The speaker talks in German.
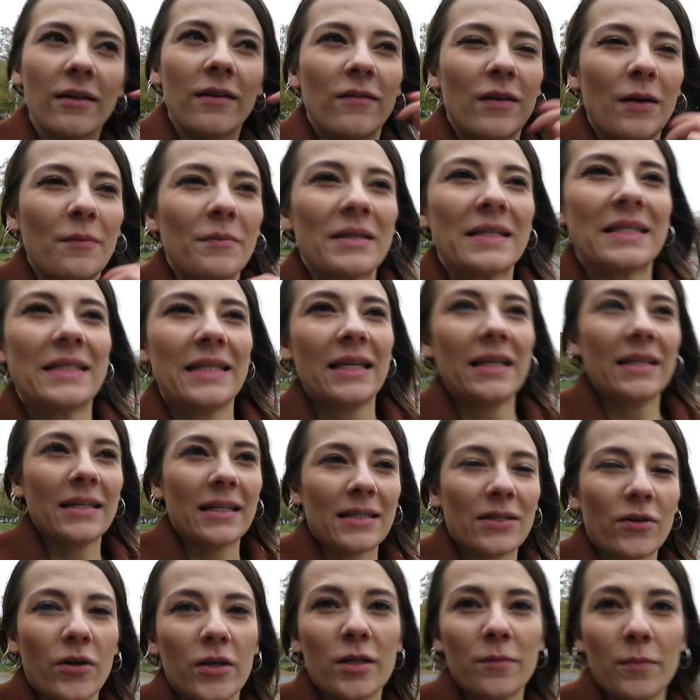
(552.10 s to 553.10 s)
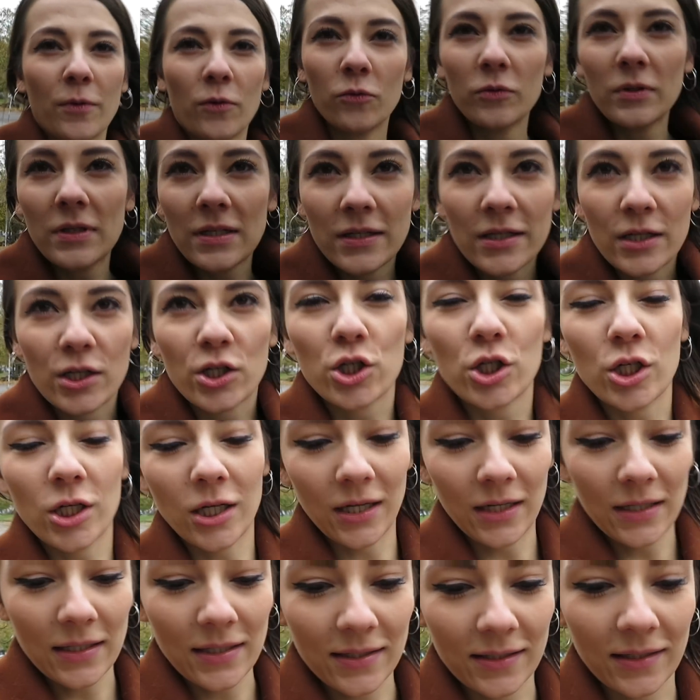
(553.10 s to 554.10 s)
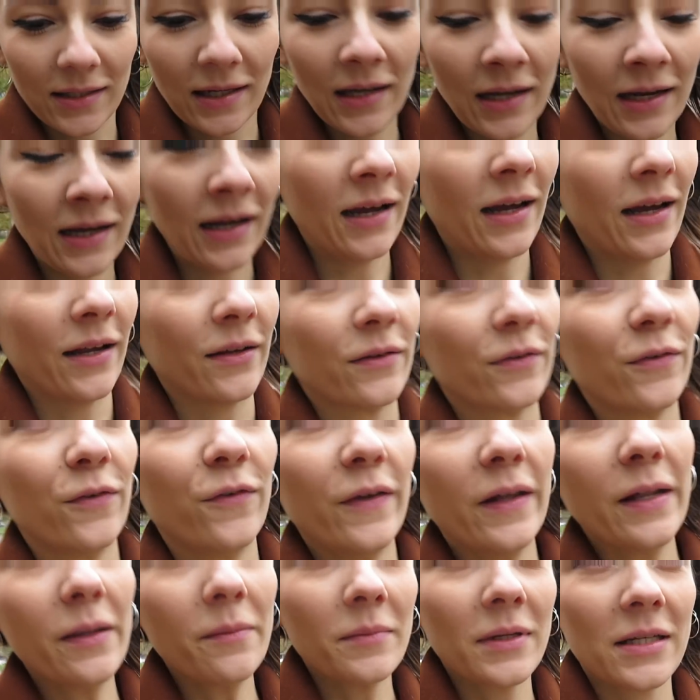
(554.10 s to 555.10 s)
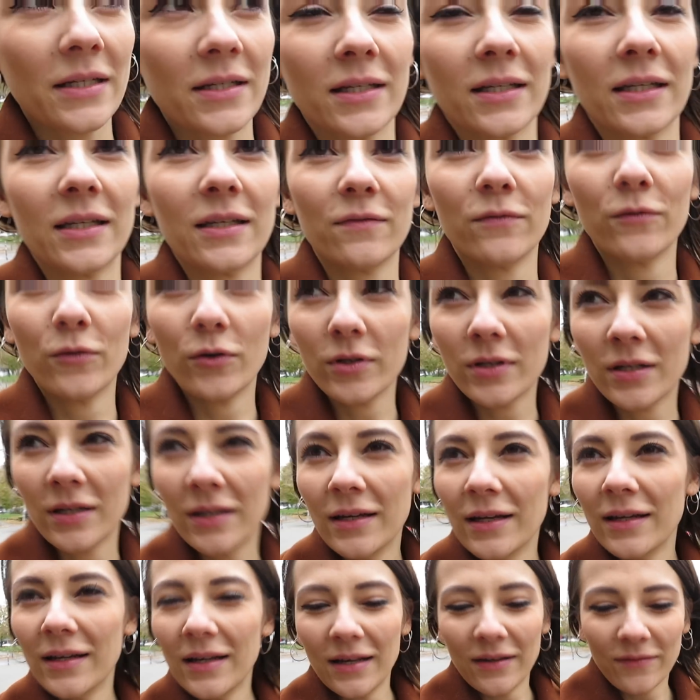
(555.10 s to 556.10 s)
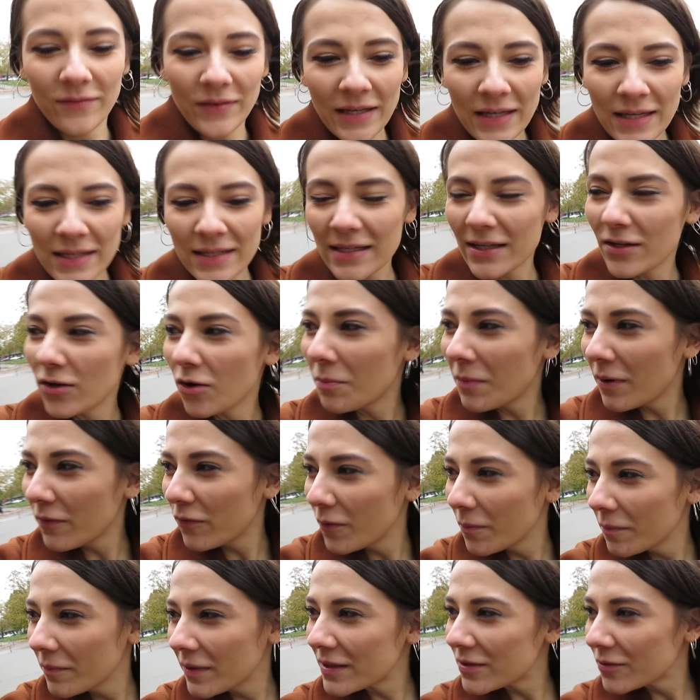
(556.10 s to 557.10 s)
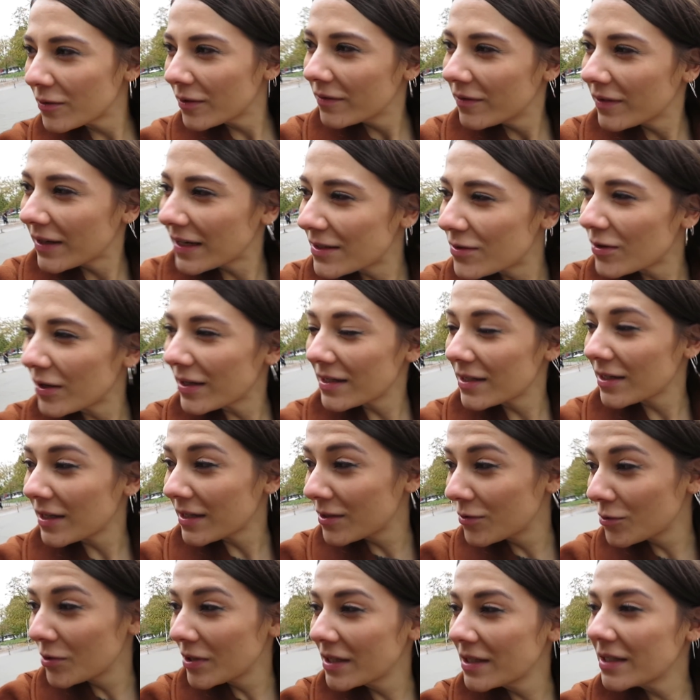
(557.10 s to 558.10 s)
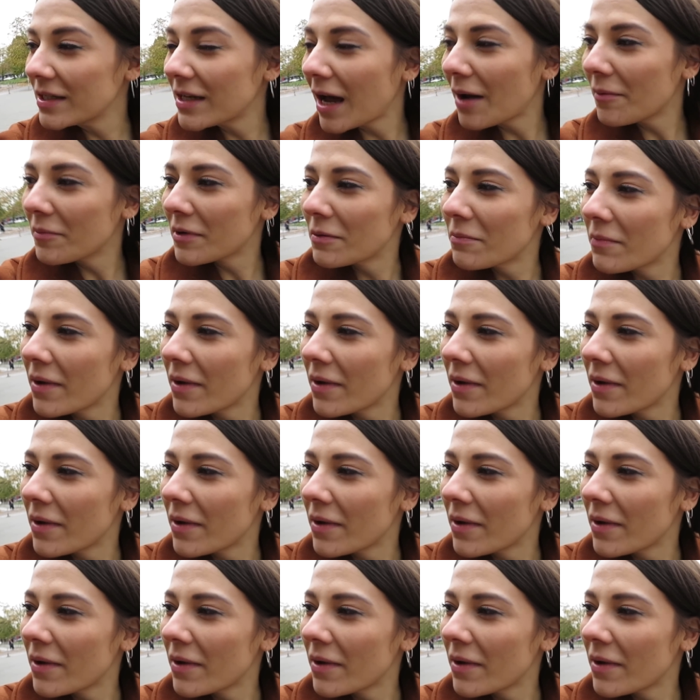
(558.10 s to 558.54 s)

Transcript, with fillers: Wir haben gesehen, dass heute bei uns in der Straße ein Film gedreht wird. Wie hieß der nochmal vom... Also, hast du, hast du den Namen